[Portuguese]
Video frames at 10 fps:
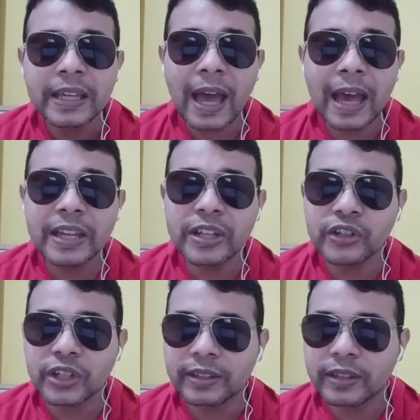Aí,
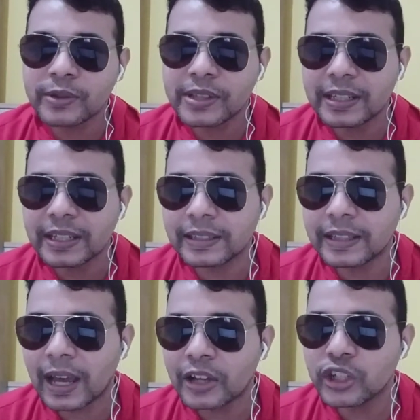gente, é o
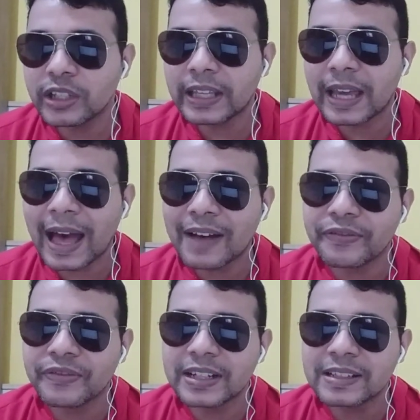seguinte, a gente
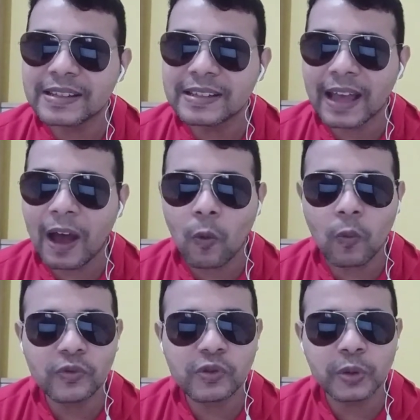avança
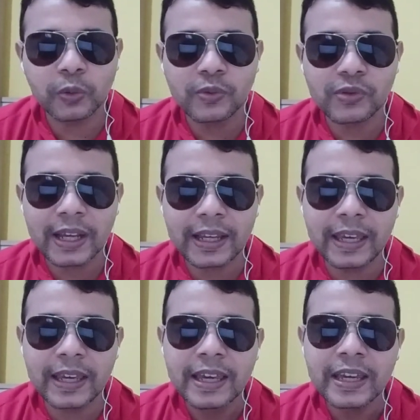alguns minutos
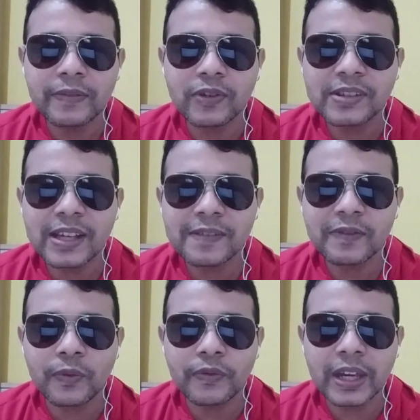aqui e vocês
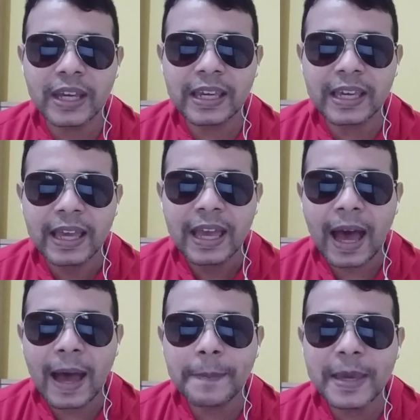vão ver que
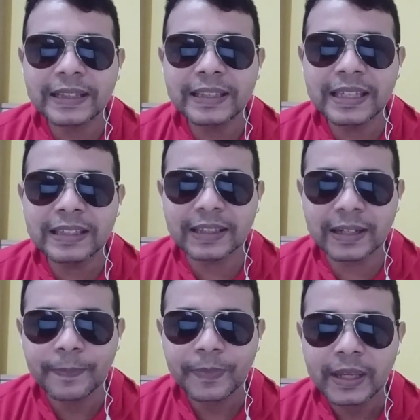à
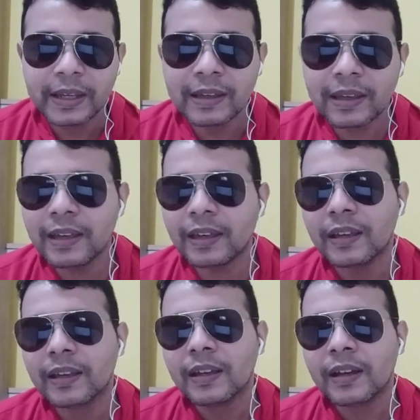medida
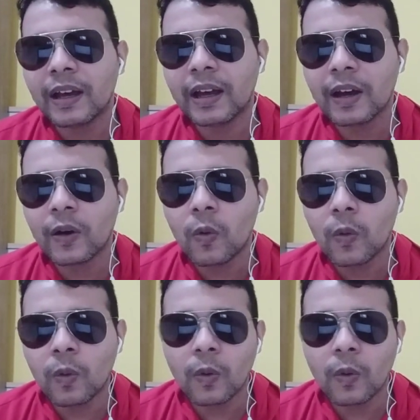que Uh,